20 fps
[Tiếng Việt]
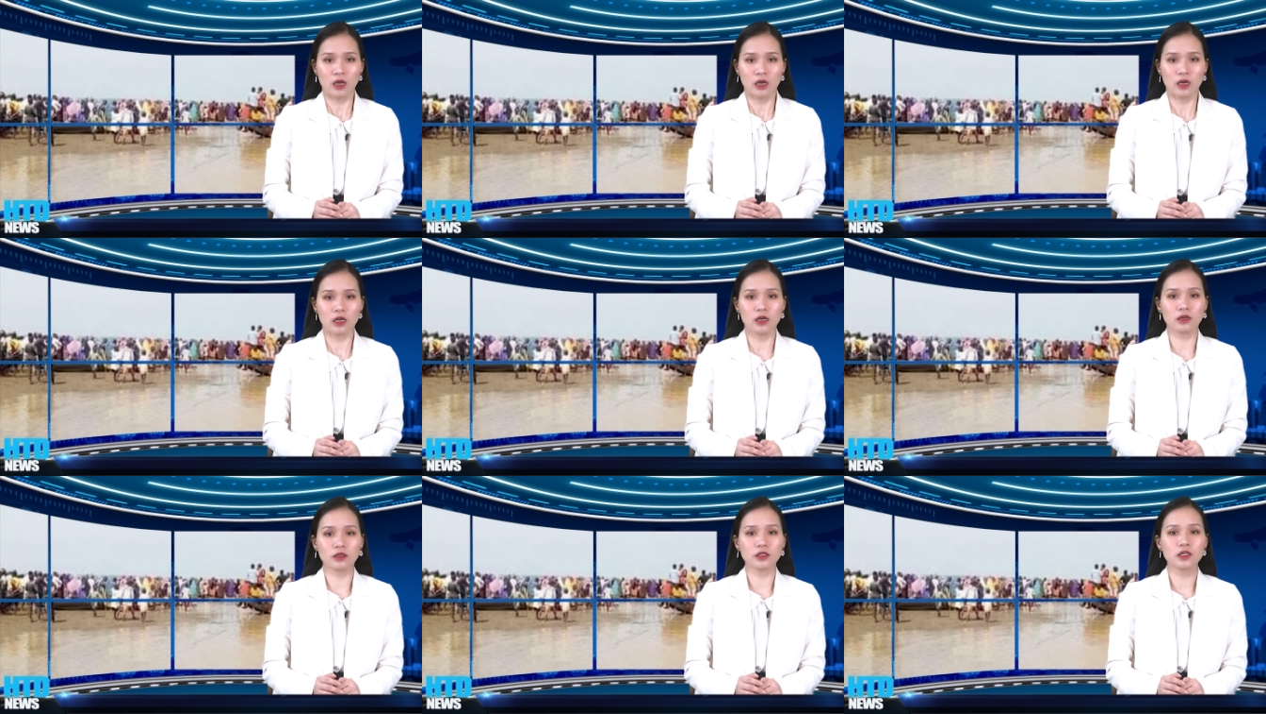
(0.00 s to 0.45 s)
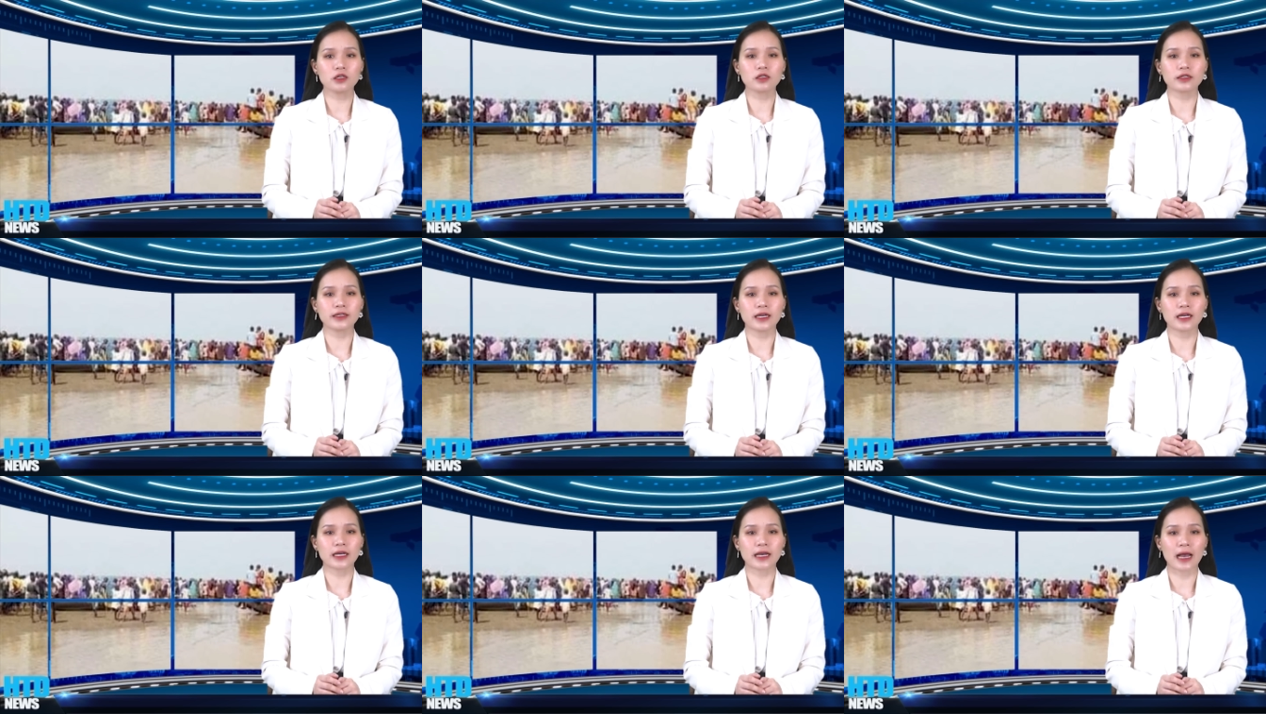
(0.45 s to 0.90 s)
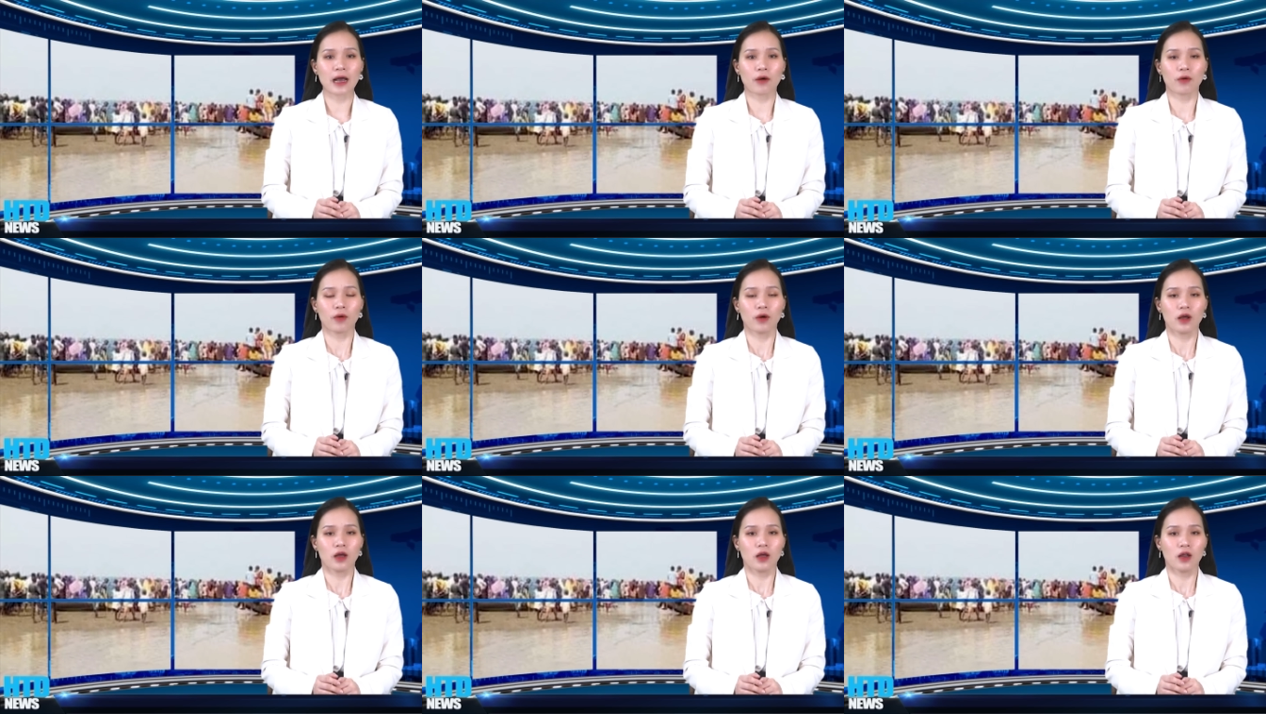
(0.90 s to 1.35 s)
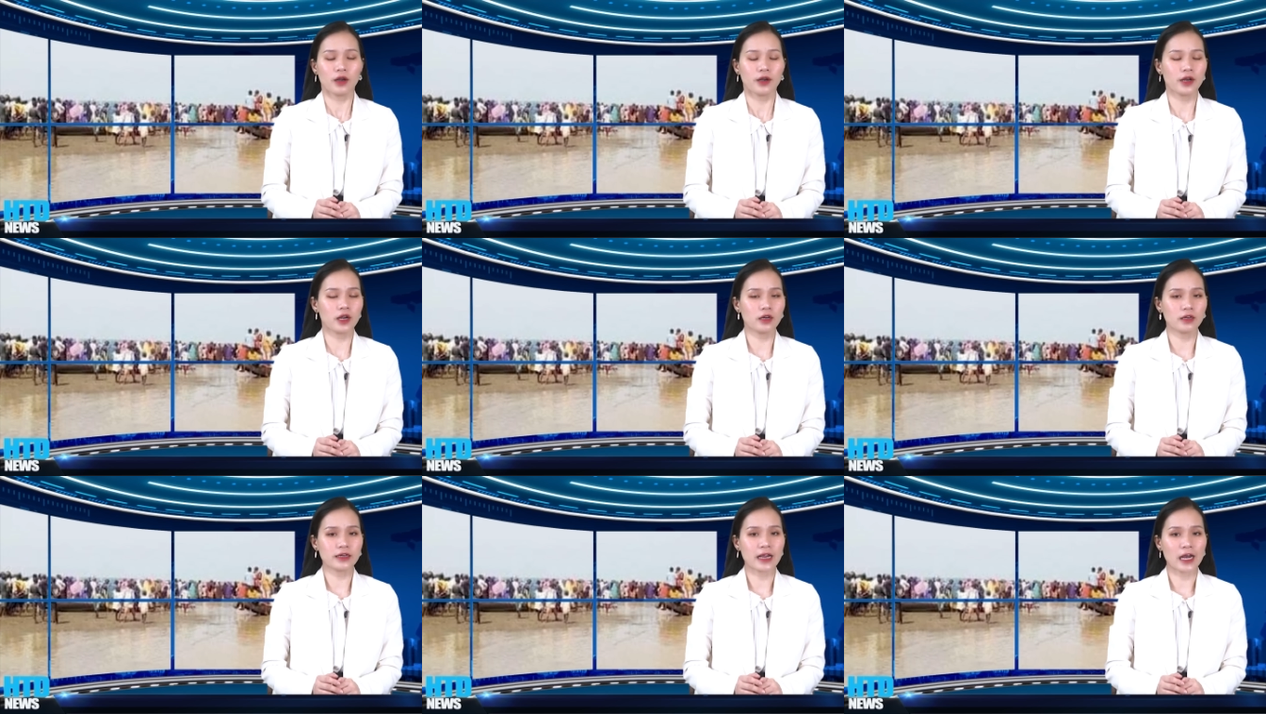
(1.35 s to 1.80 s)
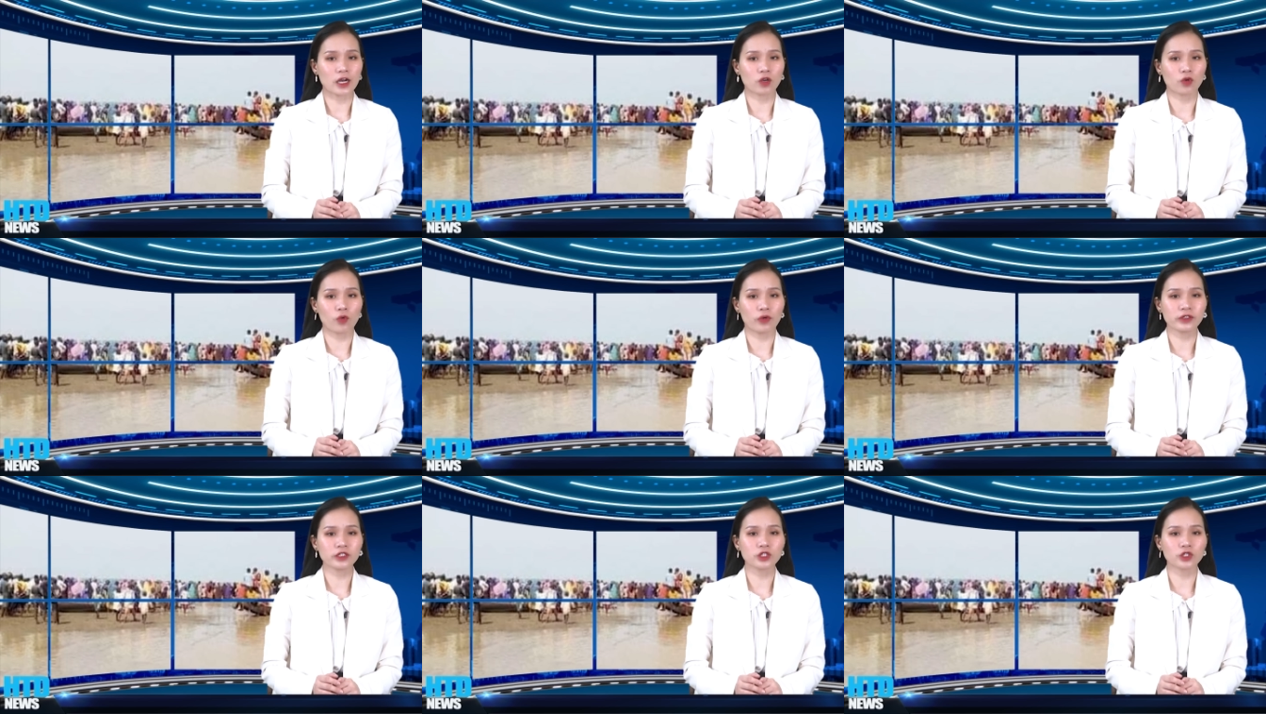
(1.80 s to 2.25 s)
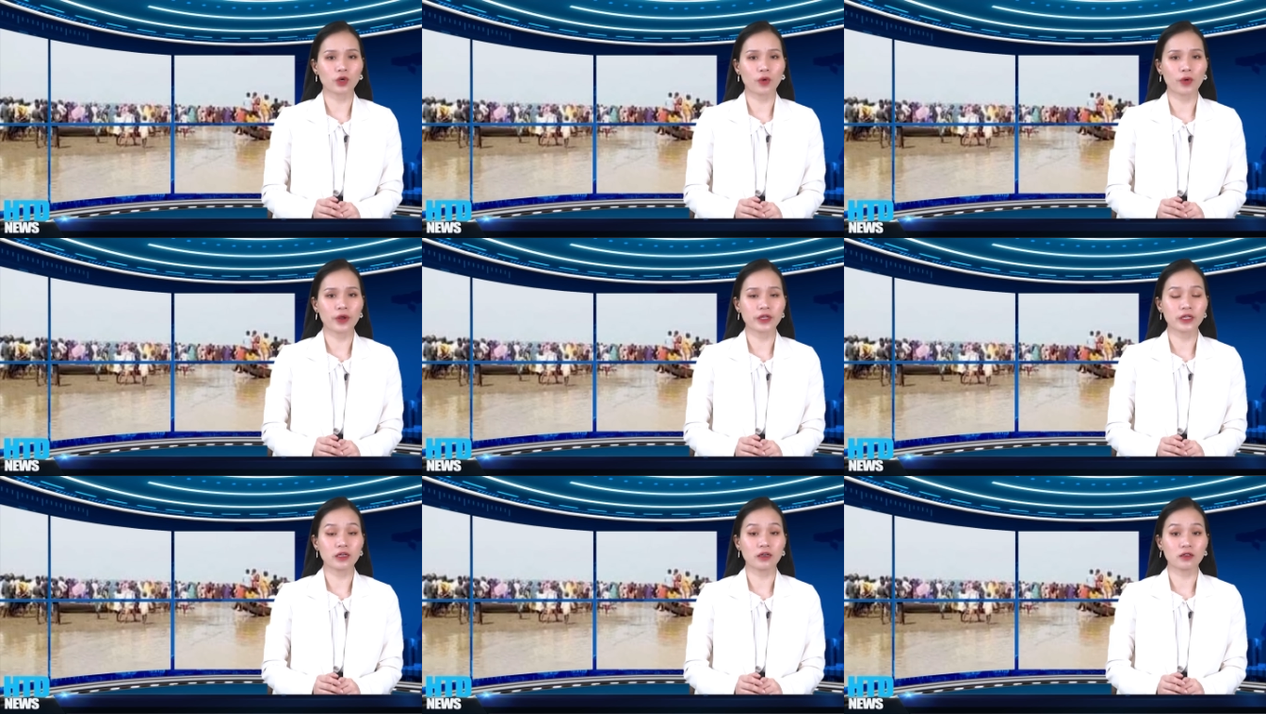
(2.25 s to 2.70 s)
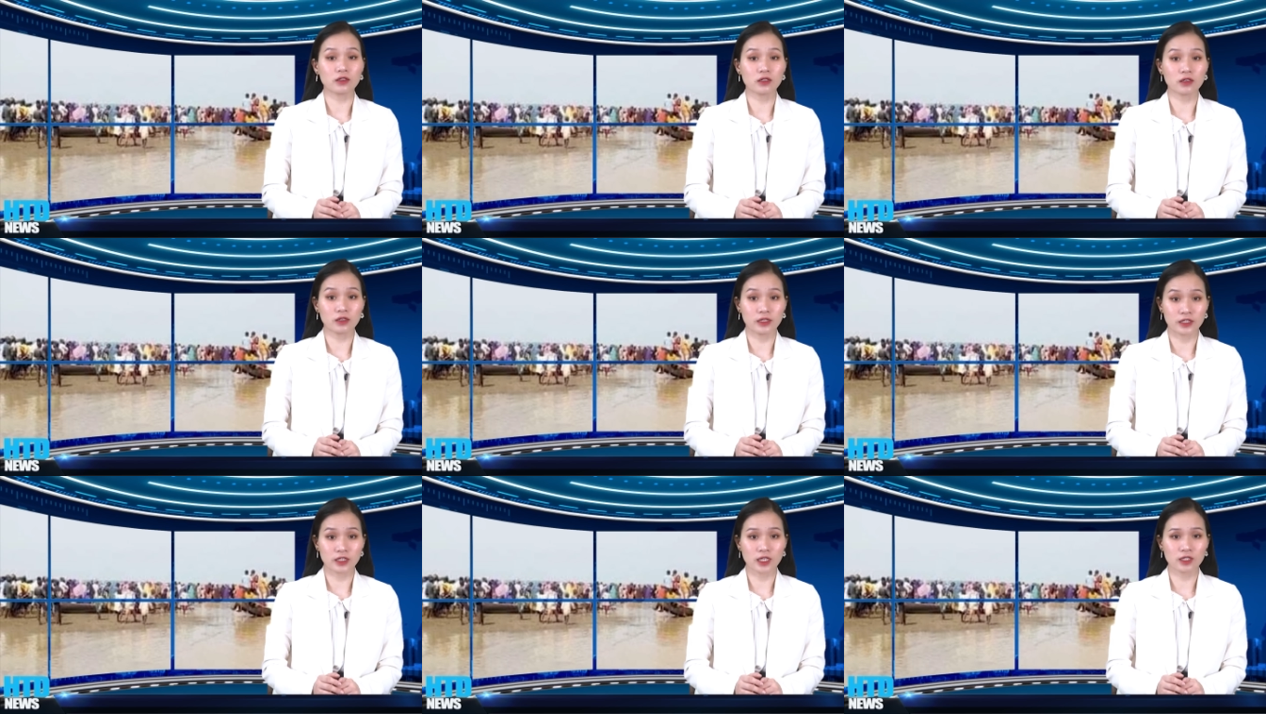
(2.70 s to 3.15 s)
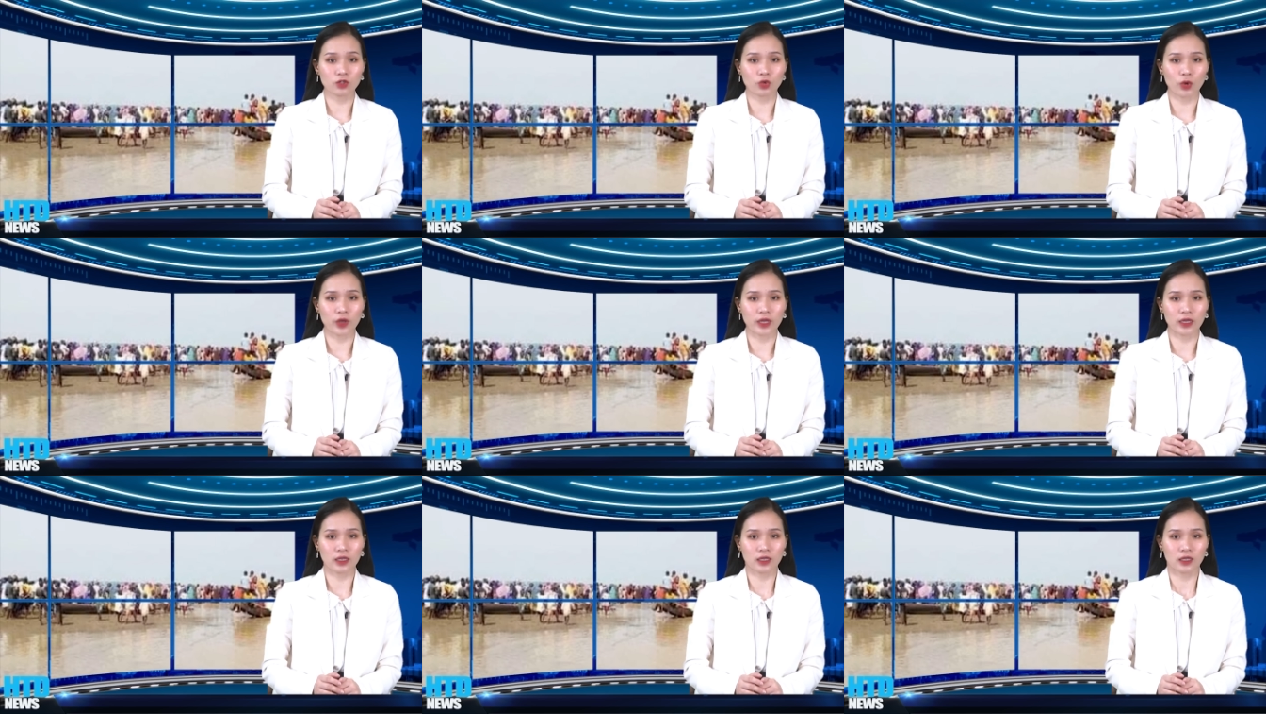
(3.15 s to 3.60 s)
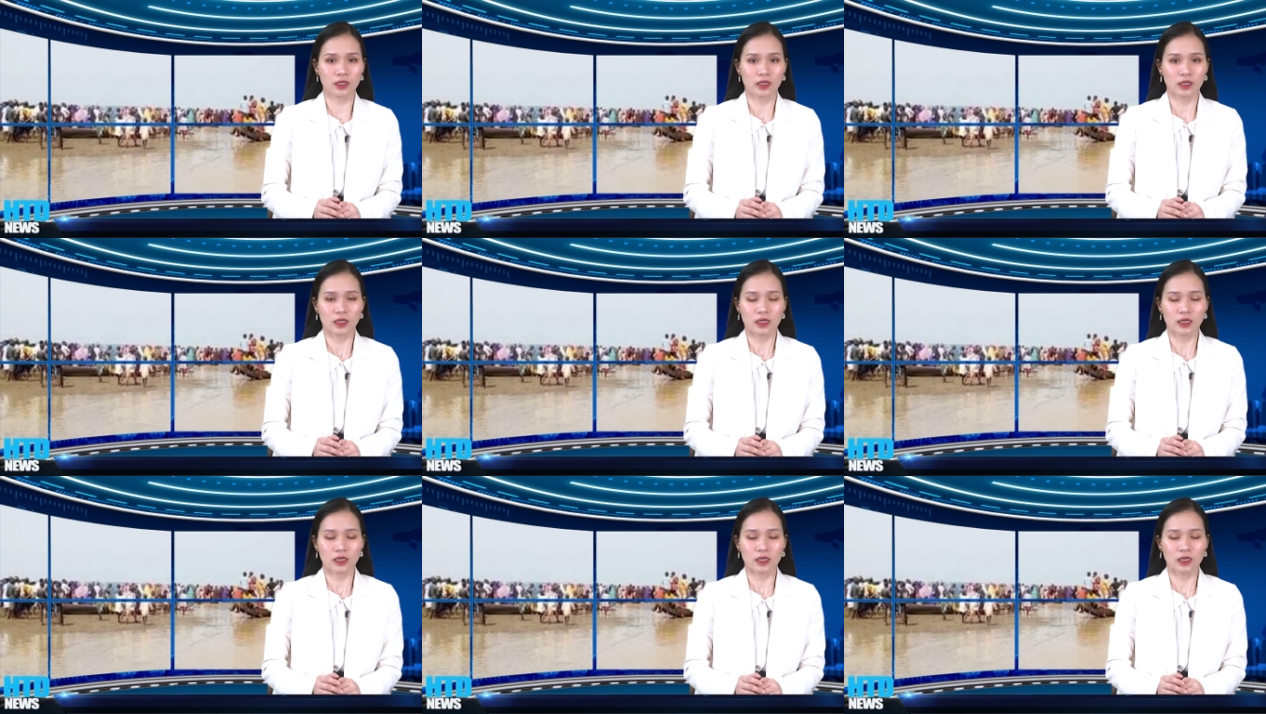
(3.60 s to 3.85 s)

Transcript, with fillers: Lượng nước dâng cao nên đã cuốn trôi những người trên thuyền.